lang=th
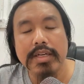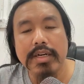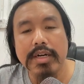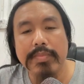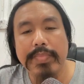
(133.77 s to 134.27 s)

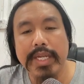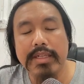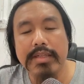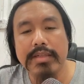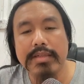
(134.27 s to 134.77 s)
ก็เป็น
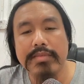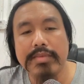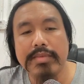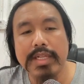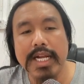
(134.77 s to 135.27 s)

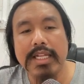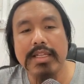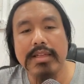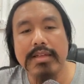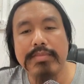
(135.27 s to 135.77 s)
รหัส
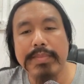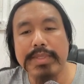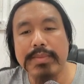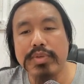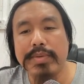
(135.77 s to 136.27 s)
บัตรป
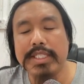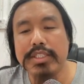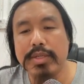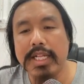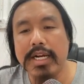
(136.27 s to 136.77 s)
ระจำตัวประชา
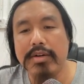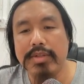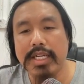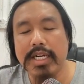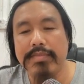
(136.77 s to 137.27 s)
ชนเรา
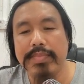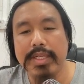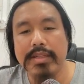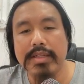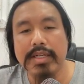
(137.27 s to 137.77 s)
นะครับเป็น
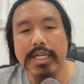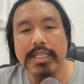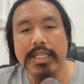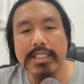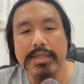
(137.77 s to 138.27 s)
การ
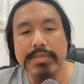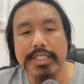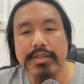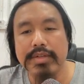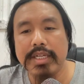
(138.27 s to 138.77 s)
เรียกเสียภา
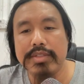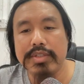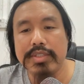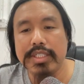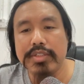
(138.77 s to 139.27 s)
ษีของเราช่
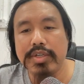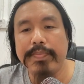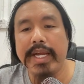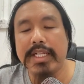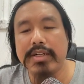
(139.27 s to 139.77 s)
อง 7 ช่อง
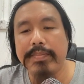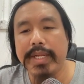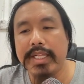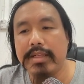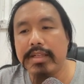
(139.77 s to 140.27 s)
8 ก็
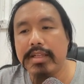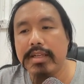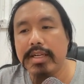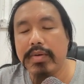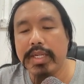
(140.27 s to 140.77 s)
เป็น
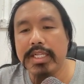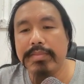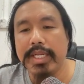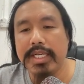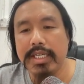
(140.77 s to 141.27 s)
วันเดือน
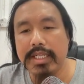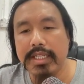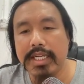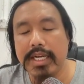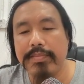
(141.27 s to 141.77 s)
ปีเกิด
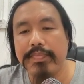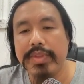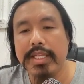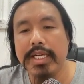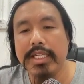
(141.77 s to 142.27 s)
นะครับ
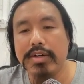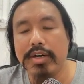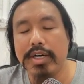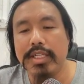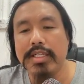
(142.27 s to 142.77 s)
เดือน
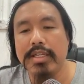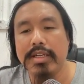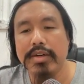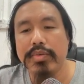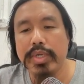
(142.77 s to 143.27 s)
ก่อน
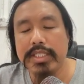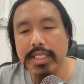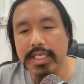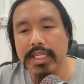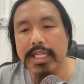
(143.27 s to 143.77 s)
วัน
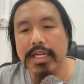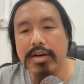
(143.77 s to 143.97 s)
ที่แล้